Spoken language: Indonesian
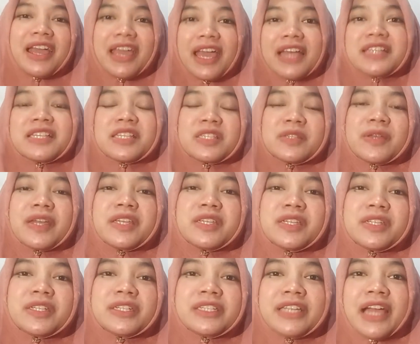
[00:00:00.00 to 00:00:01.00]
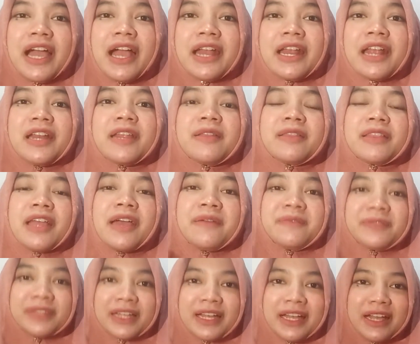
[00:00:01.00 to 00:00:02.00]
Oke, sesuai judul yang ada di
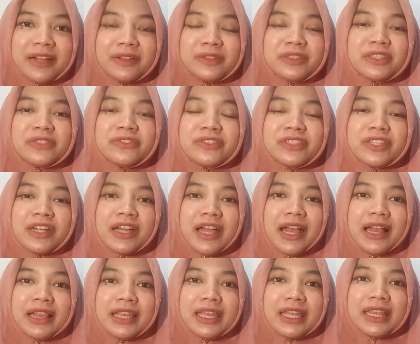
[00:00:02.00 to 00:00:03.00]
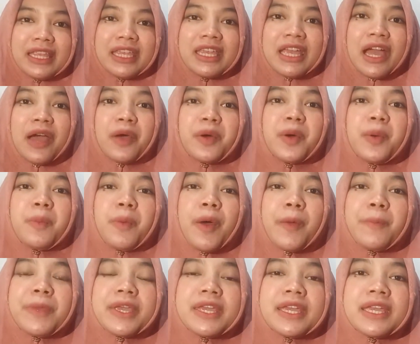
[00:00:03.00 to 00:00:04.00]
thumbnail, untuk video kali ini aku
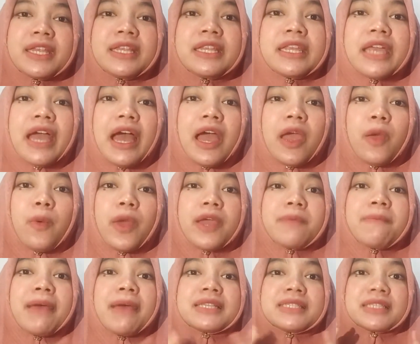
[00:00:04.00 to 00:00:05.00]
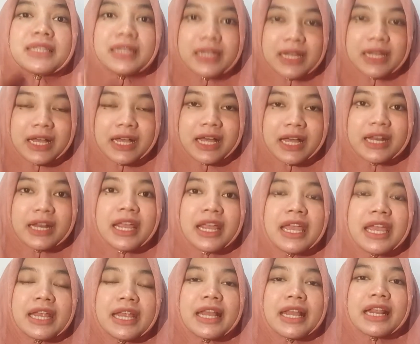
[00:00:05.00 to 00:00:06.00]
mau bikin DIY masker
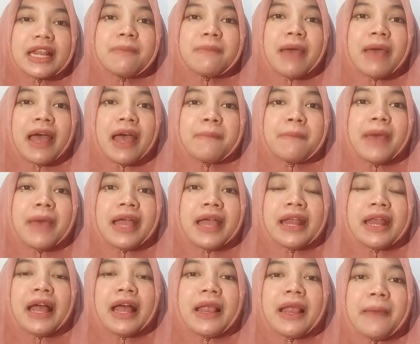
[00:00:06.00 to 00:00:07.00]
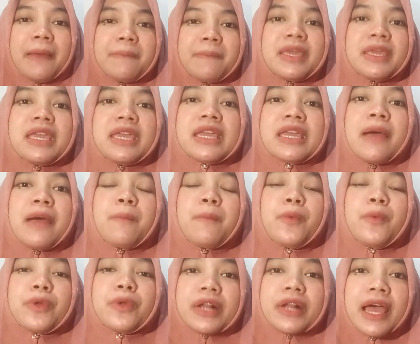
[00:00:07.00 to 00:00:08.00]
dari bahan-bahan alami
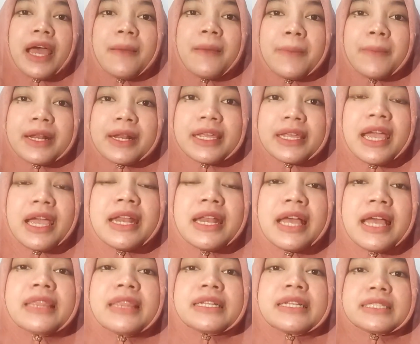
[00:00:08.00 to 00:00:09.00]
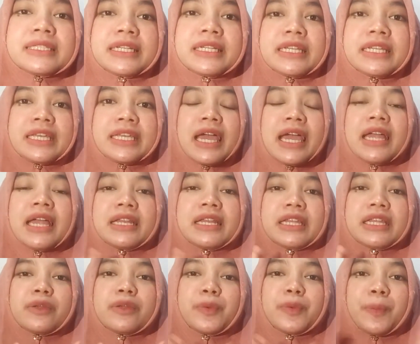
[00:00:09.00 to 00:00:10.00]
yang murah, meriah dan tersedia
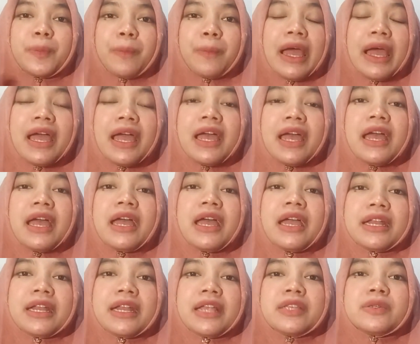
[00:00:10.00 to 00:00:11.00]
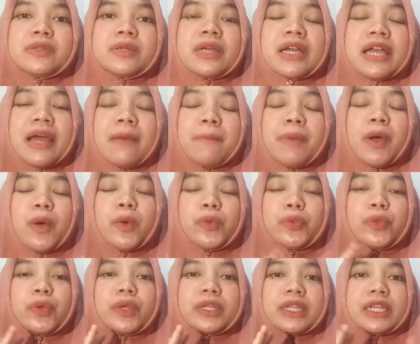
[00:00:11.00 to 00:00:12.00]
di rumah dan juga
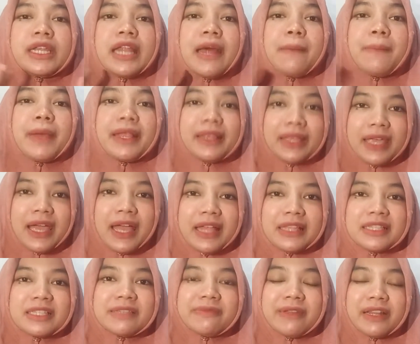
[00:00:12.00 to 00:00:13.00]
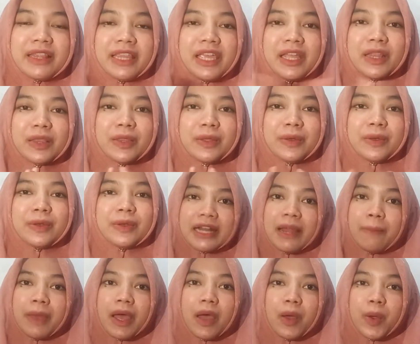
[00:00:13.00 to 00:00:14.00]
gampang untuk didapatkan seperti itu.
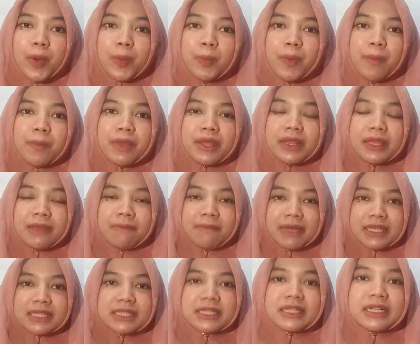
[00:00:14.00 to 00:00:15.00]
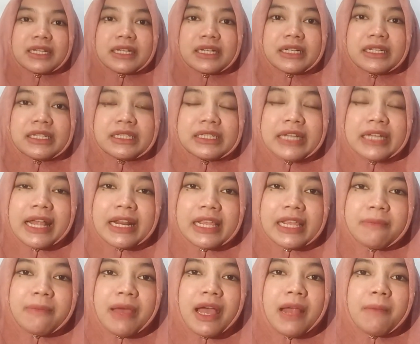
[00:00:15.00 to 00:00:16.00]
Kenapa aku memilih masker eh,
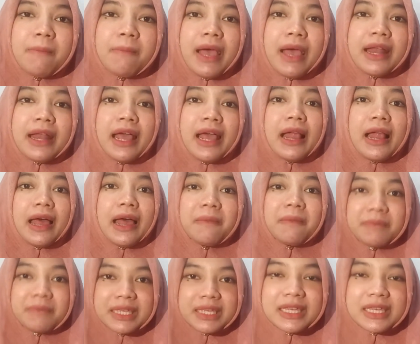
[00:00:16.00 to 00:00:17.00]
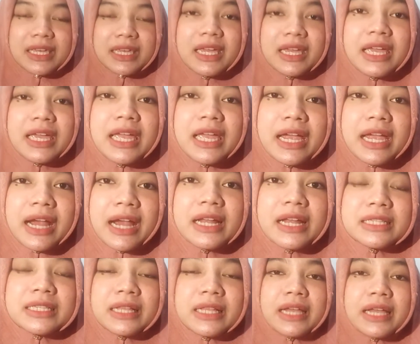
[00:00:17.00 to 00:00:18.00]
dari bahan-bahan alami?
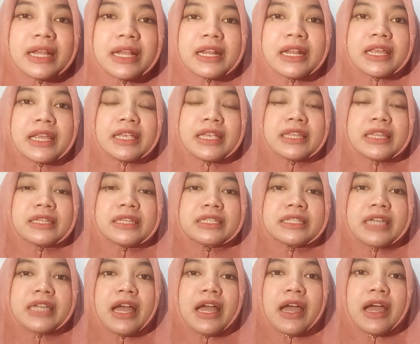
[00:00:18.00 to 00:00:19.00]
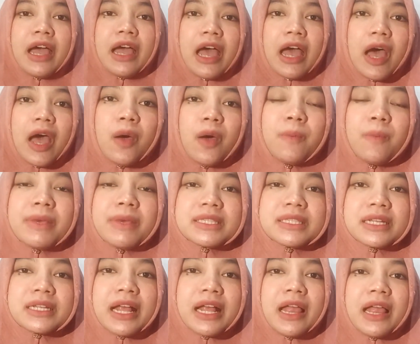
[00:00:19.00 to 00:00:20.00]
Karena selain harganya terjangkau,
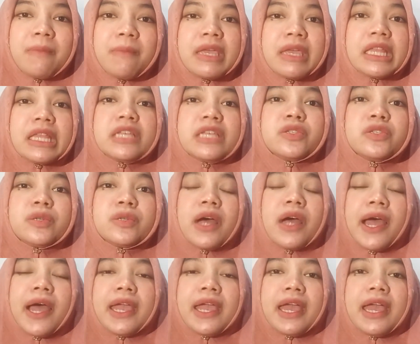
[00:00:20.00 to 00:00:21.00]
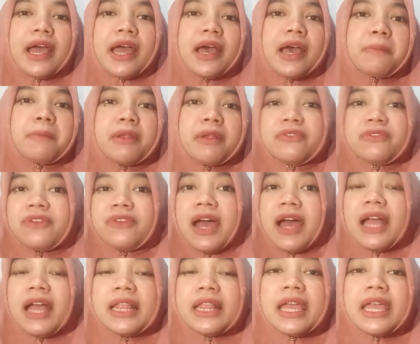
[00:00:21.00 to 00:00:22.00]
masker alami ini juga kaya akan
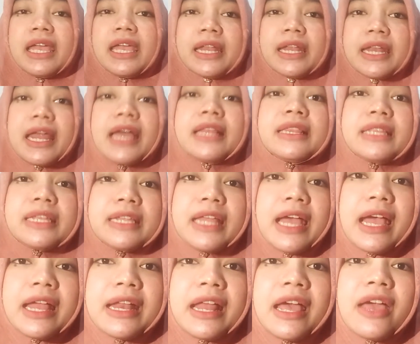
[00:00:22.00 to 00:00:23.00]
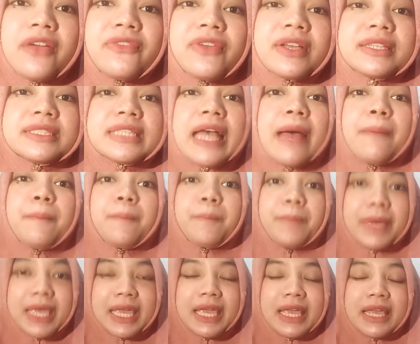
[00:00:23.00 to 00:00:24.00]
manfaat dan tidak ada efek
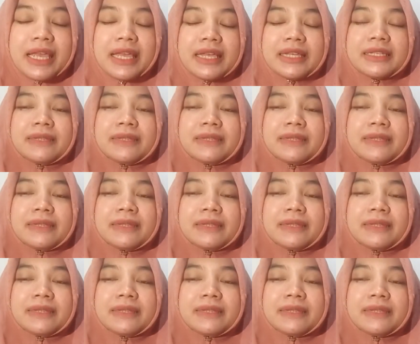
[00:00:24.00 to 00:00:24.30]
samping.